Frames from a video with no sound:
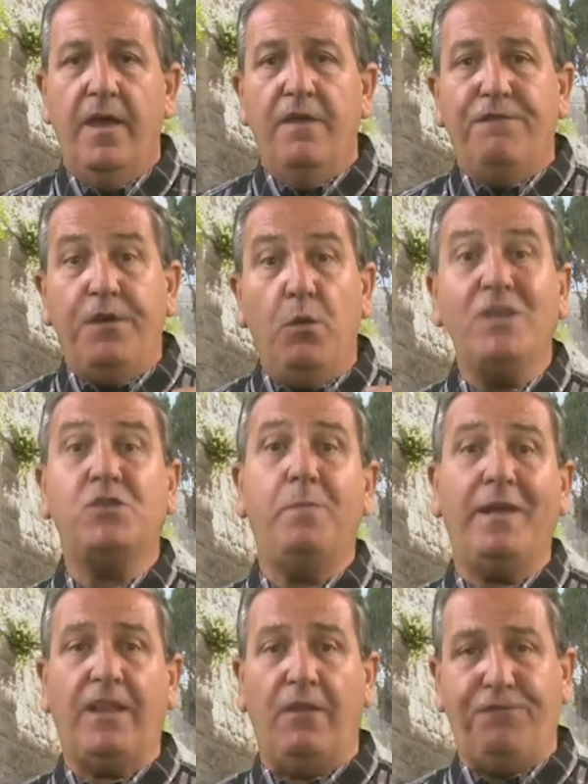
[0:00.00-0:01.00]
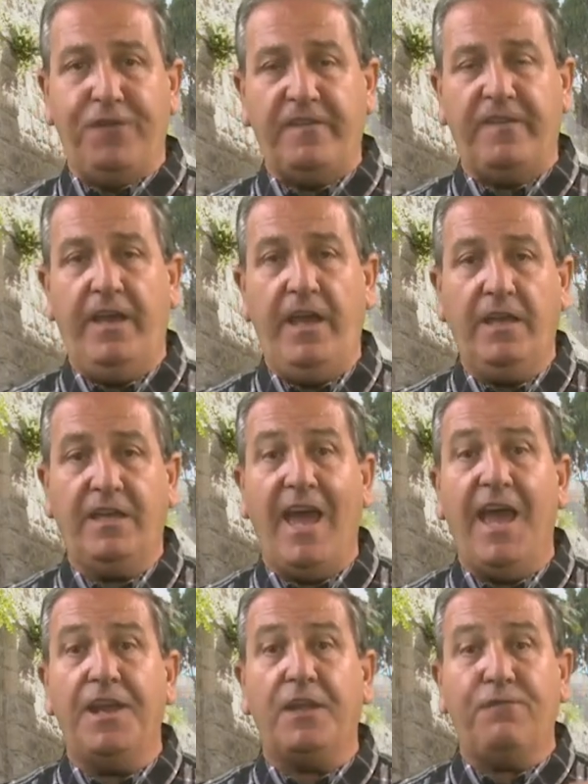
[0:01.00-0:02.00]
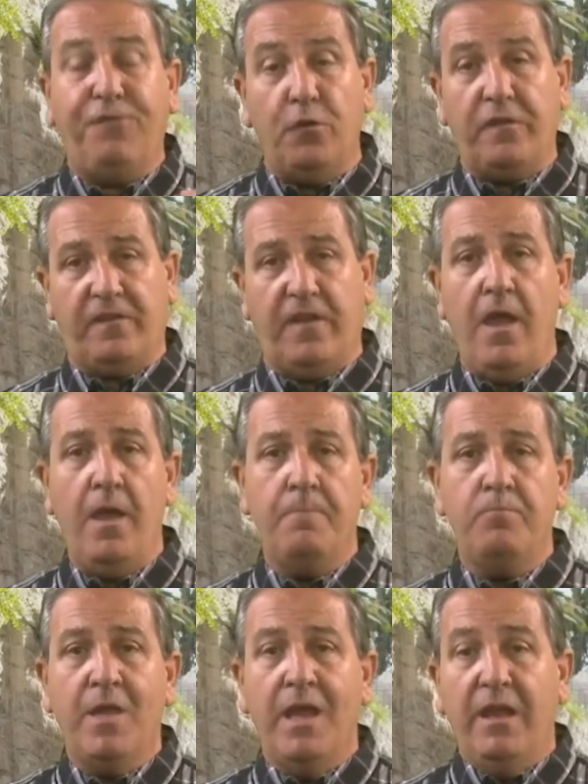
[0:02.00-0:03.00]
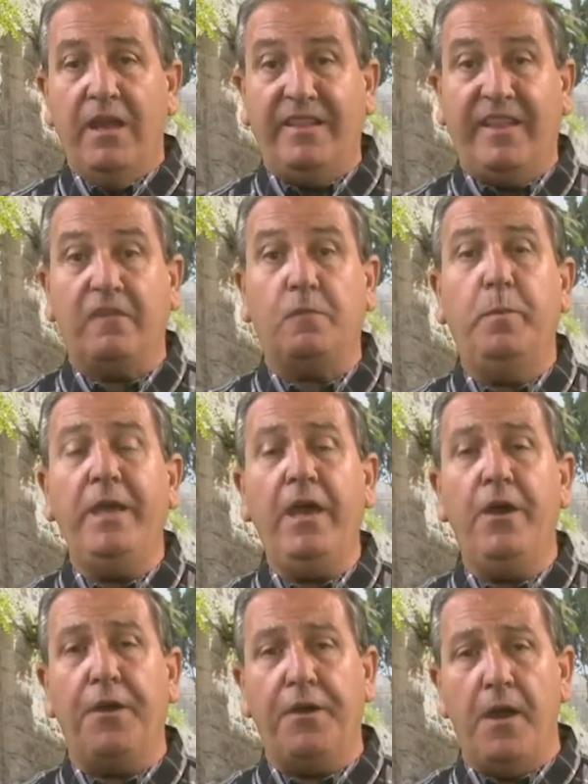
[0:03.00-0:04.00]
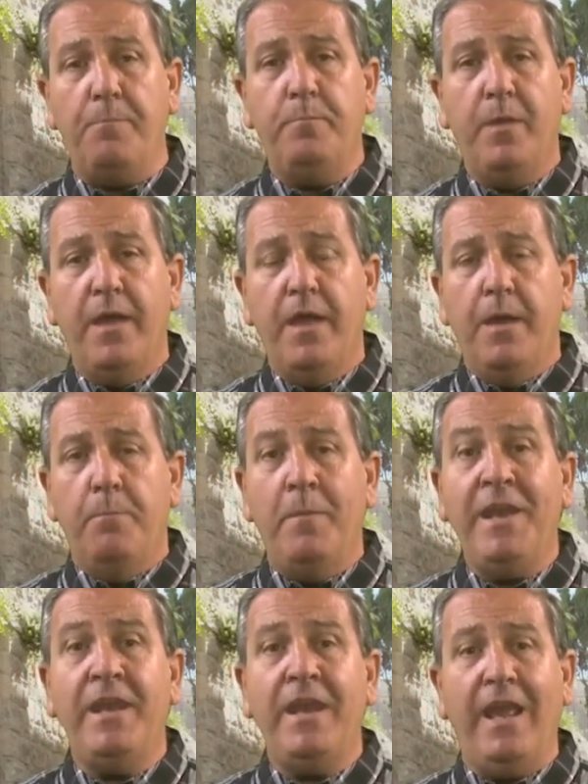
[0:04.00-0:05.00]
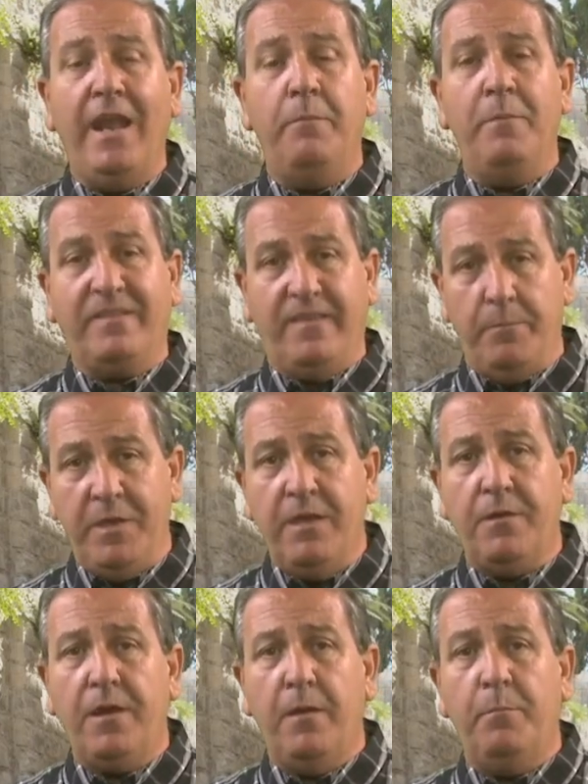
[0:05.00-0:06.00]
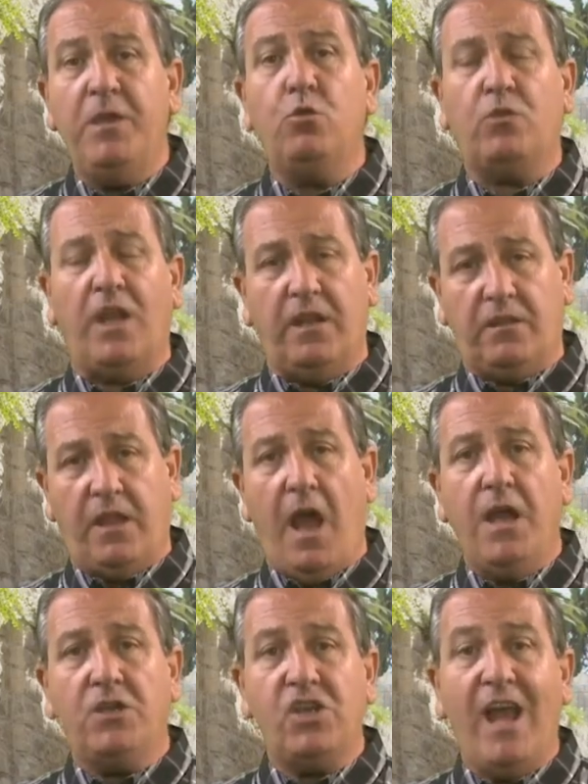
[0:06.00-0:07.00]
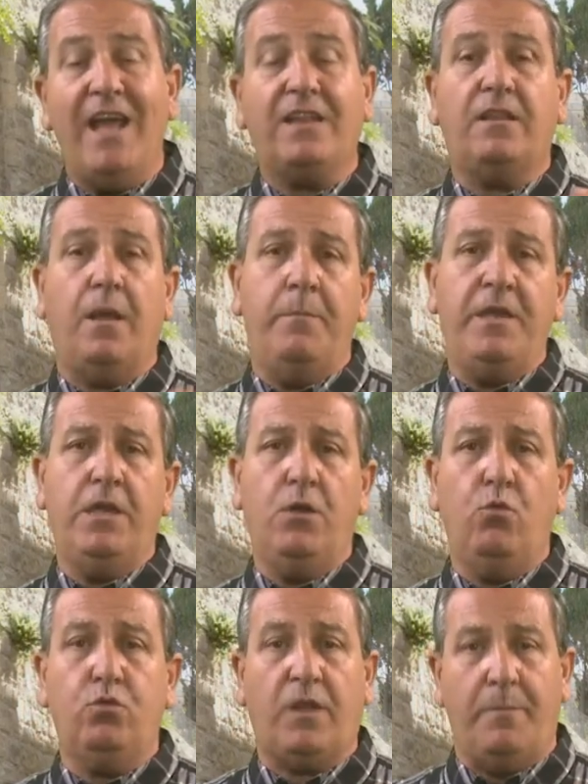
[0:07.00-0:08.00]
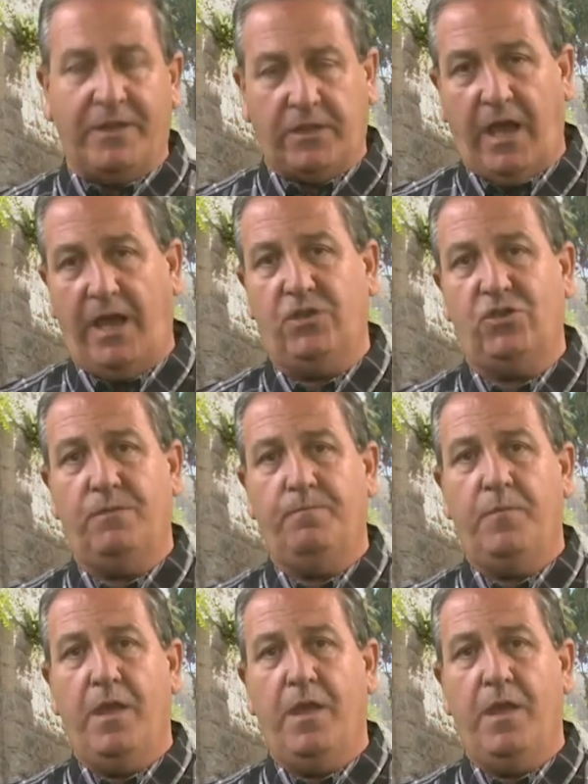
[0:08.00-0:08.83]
في وجبة الفصح كانت فرصة لتسبيح الرب من المزامير 113 حتى 118